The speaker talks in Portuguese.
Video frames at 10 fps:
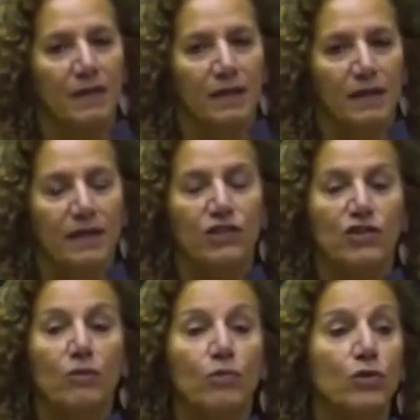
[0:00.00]
e que
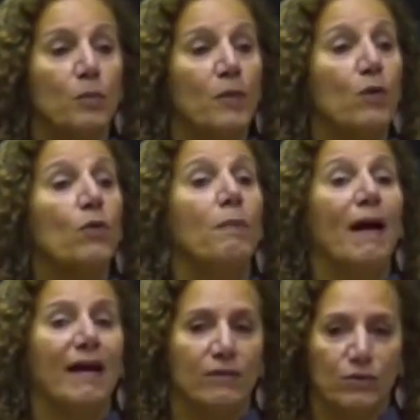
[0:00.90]
estão muito
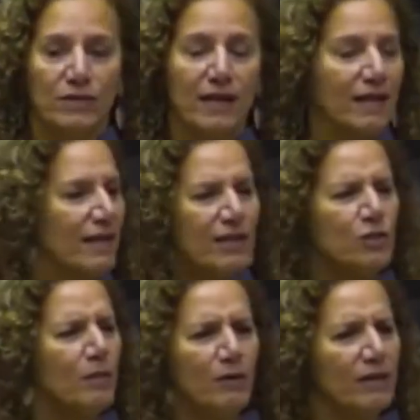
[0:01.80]
preocupados, e na
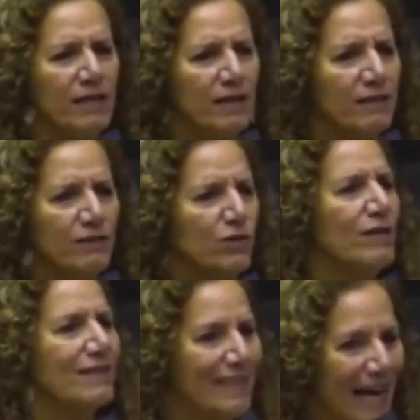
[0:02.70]
grande maioria
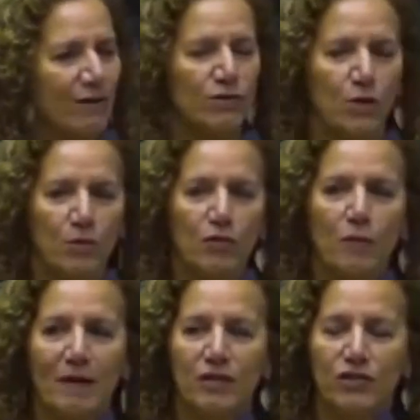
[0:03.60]
solidários ao povo
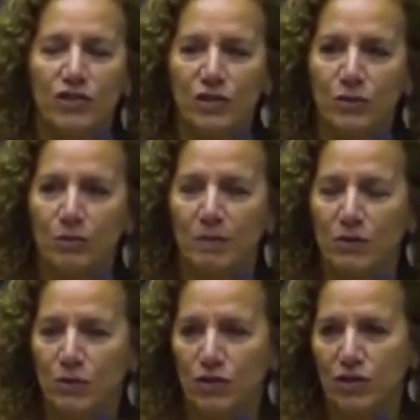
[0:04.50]
palestino,
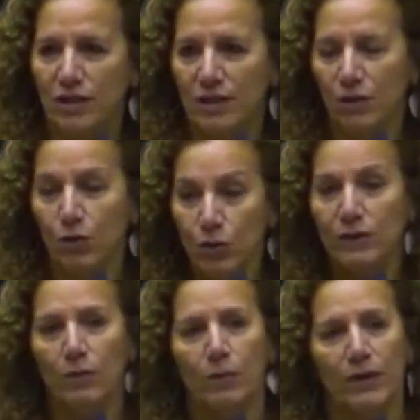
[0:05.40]
pessoas que
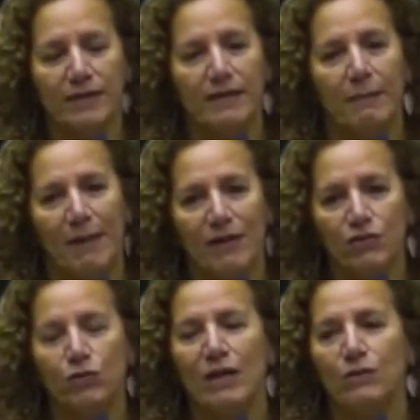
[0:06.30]
lutam por essa
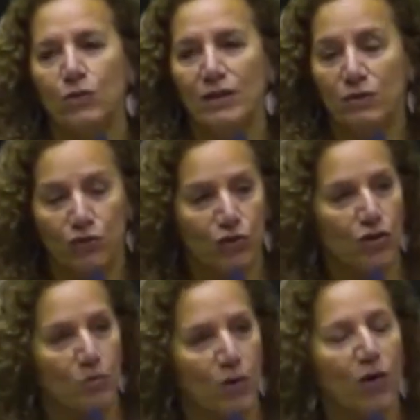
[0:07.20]
paz duradoura entre os
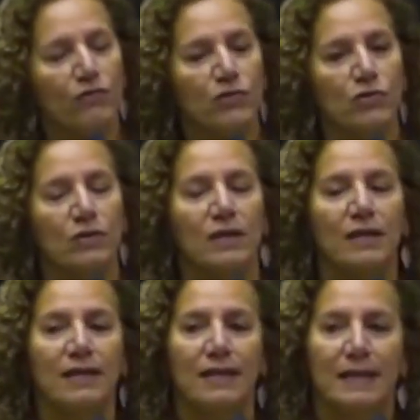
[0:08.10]
dois povos,
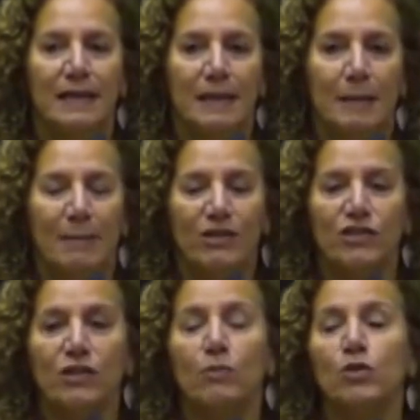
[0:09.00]
mas
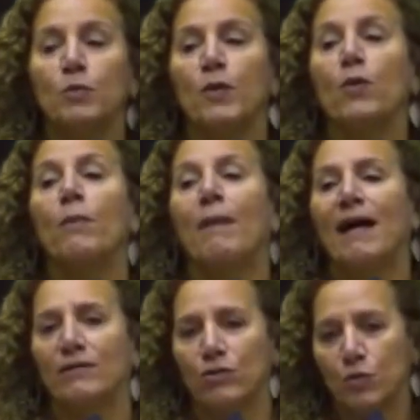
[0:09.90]
que estão muito
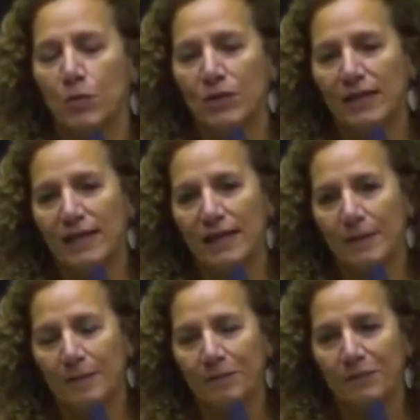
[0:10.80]
preocupados
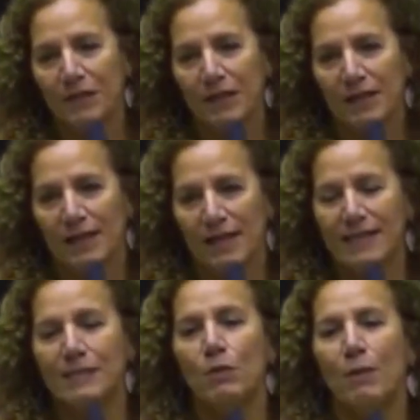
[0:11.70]
porque
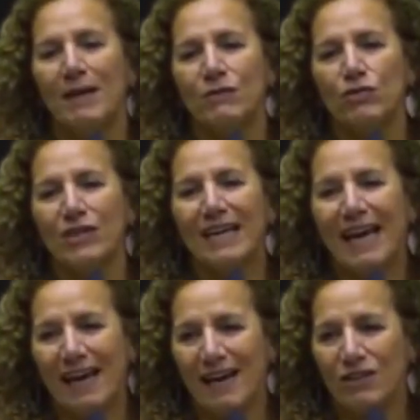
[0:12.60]
esse momento de
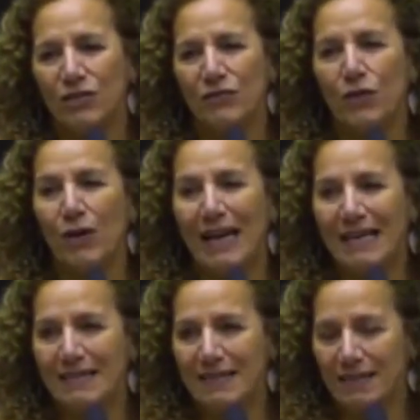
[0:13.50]
guerra, de
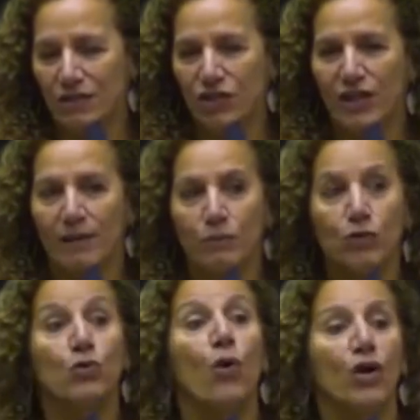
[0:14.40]
violência, gera
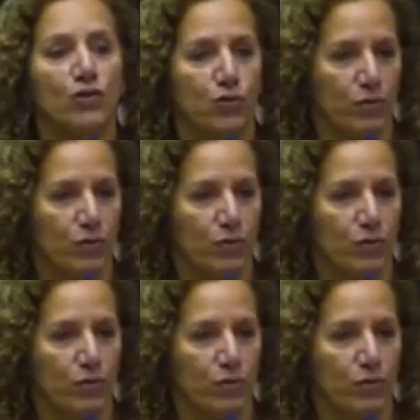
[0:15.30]
muito ódio.